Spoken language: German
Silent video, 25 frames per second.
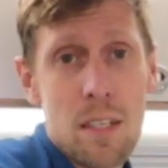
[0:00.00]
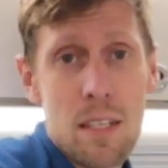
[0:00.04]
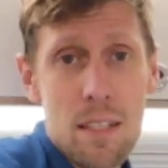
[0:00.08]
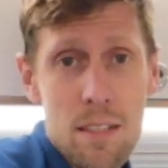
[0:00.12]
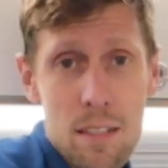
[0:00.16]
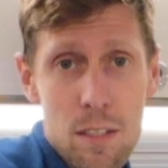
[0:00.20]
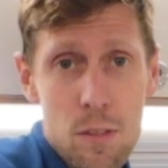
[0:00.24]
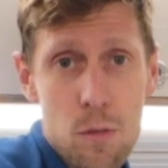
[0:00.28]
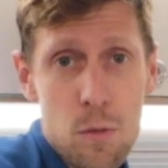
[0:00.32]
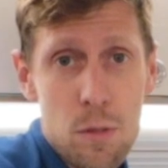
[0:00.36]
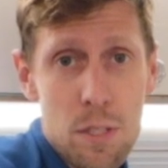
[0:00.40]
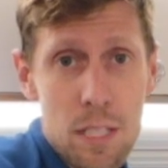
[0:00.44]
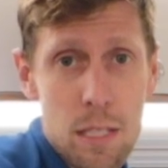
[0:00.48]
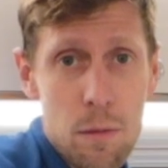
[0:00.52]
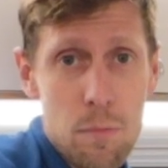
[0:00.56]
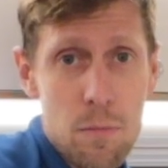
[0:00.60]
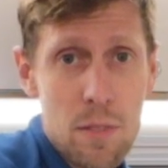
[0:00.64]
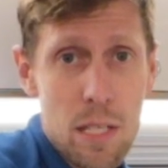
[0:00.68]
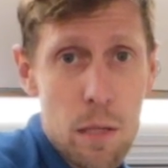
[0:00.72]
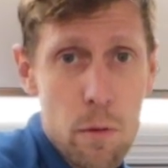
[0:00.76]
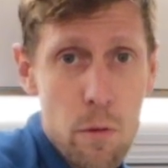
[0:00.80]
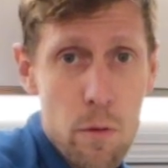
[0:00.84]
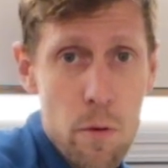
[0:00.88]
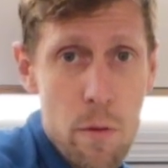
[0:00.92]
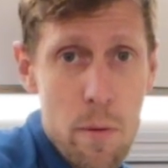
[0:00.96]
ist natürlich jedem
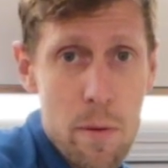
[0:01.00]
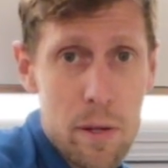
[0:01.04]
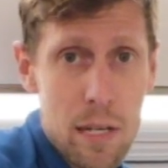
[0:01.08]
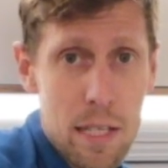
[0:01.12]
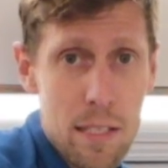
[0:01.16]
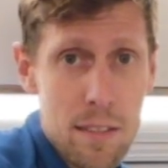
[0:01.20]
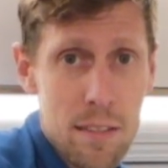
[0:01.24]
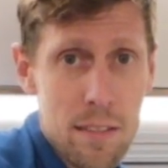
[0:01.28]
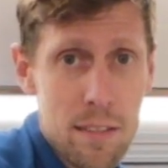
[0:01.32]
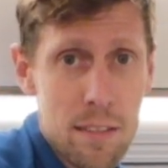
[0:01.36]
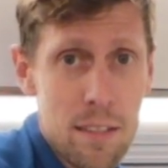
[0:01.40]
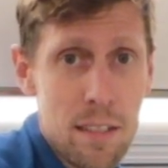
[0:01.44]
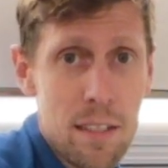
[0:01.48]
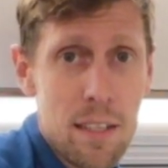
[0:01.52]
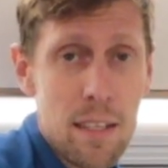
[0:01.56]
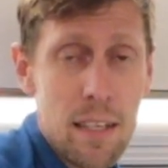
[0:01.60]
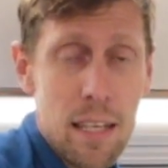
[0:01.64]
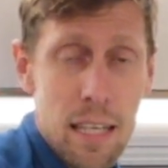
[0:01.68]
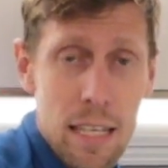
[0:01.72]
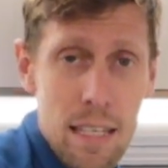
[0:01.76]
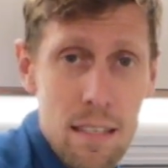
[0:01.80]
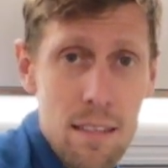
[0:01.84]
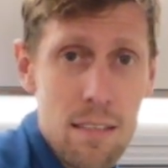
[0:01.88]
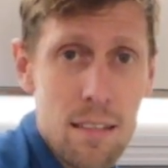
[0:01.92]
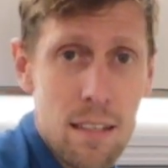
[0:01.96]
selber überlassen.
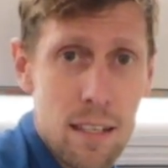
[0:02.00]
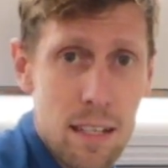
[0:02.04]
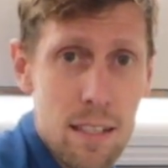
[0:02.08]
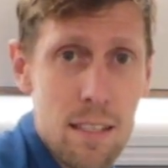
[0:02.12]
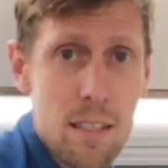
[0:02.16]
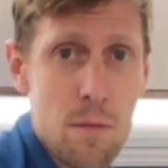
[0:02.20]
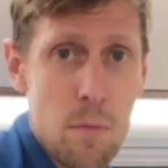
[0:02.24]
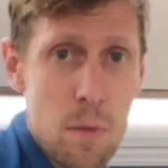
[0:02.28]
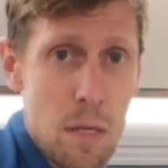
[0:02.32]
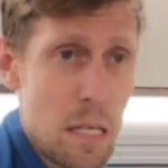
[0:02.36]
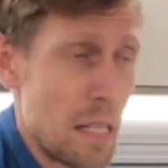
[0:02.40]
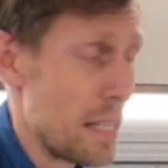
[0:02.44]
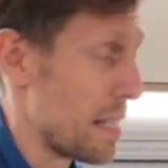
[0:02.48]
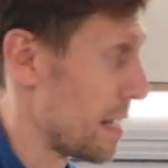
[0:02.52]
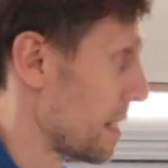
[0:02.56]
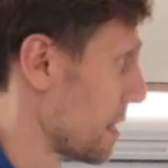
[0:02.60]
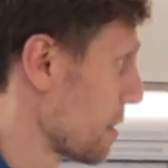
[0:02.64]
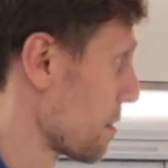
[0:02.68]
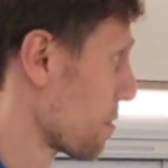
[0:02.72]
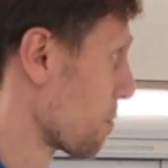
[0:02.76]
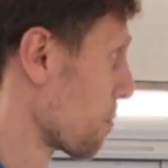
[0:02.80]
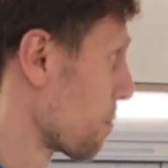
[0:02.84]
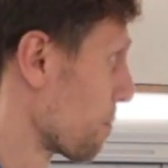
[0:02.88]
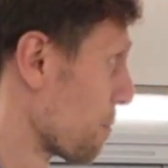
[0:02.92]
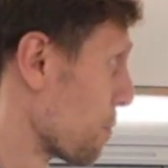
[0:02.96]
Ist eine ganze Menge
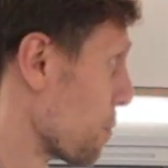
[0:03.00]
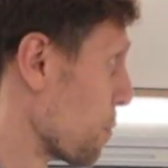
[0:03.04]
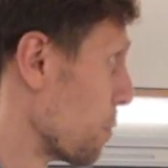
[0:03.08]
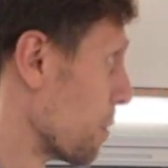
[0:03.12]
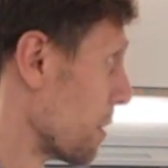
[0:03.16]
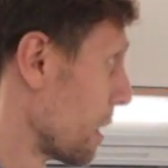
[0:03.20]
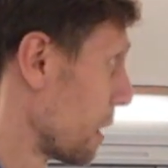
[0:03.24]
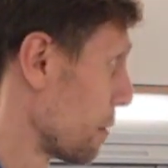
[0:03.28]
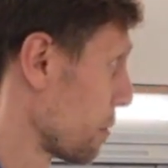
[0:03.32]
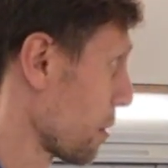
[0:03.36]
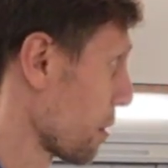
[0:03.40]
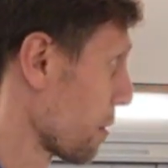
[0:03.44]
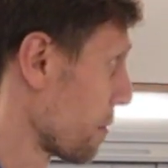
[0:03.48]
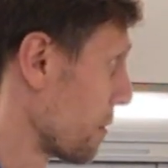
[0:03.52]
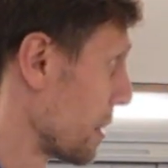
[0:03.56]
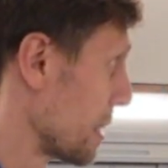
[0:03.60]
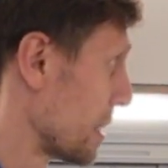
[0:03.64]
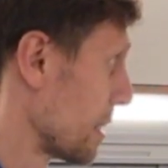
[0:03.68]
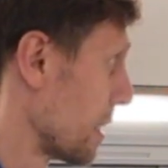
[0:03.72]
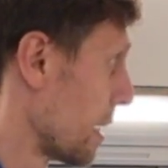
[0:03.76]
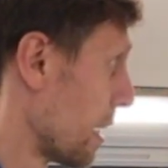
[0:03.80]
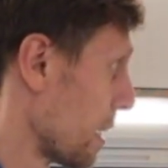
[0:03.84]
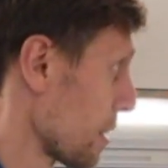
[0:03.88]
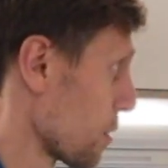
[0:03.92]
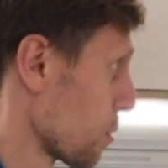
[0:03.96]
Geld für einen einfachen
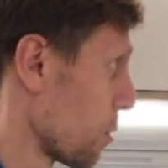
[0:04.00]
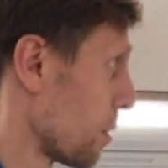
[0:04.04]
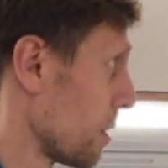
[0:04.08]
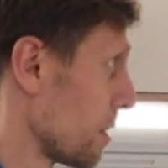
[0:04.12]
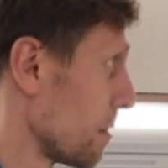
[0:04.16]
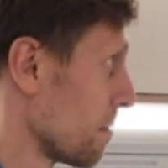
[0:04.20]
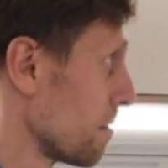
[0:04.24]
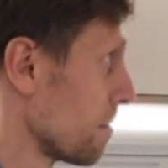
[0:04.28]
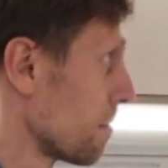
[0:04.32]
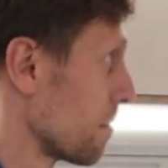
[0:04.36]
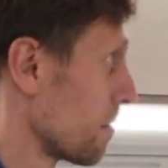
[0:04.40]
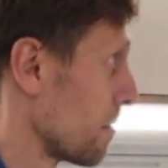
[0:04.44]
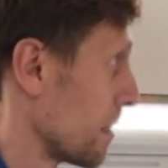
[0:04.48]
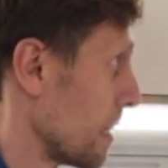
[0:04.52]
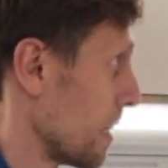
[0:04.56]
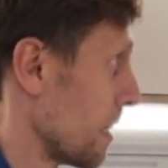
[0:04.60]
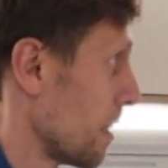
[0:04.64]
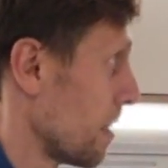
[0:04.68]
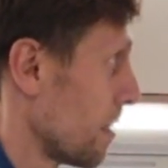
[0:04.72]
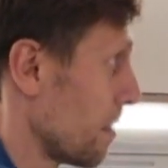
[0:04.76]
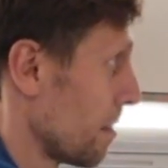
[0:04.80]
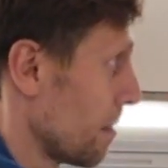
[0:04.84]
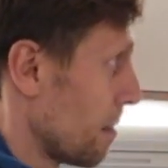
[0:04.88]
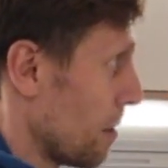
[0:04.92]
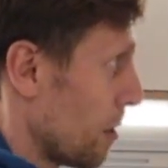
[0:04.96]
Ventilator,
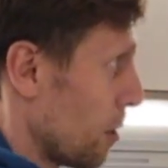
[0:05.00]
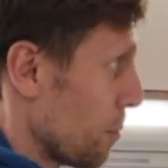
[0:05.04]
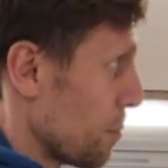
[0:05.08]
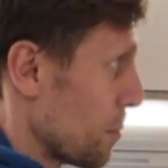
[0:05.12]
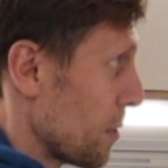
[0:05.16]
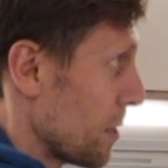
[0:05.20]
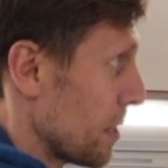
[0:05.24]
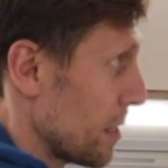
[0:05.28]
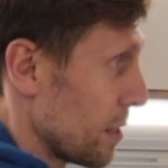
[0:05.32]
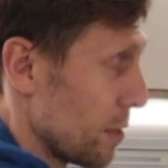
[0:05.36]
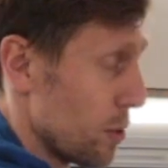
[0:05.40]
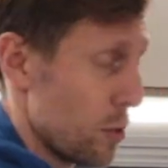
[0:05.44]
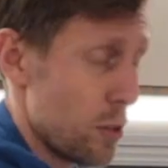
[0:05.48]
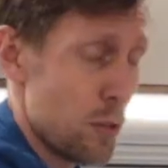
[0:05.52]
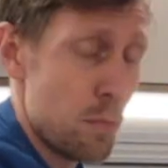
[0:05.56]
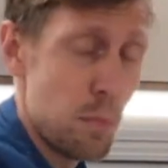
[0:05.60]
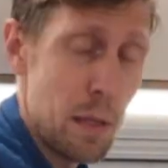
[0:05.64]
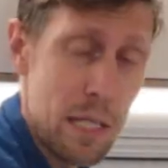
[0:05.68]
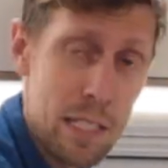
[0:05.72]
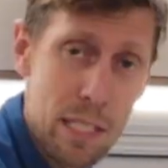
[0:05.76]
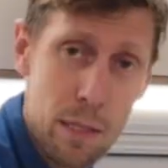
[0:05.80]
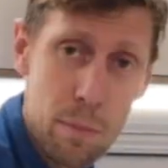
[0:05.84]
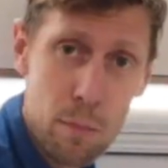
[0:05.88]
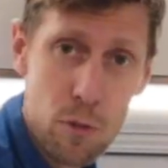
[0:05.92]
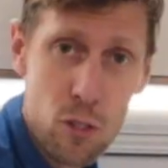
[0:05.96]
der hauptsächlich auch aus
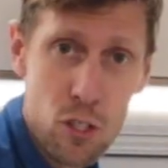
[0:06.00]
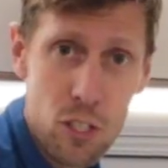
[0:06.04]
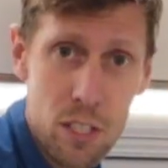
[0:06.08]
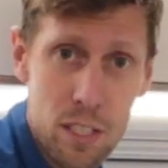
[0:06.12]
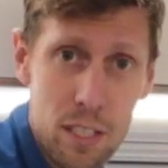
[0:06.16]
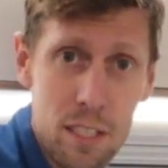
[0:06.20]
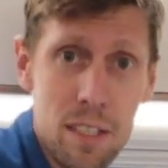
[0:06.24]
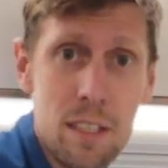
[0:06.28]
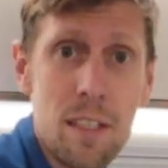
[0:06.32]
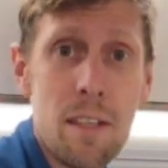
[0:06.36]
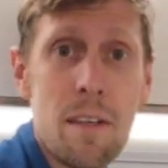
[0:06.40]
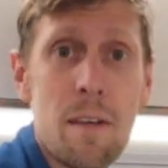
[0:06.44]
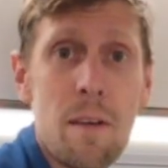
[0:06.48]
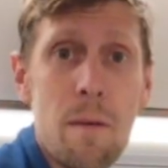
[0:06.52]
Plastik besteht.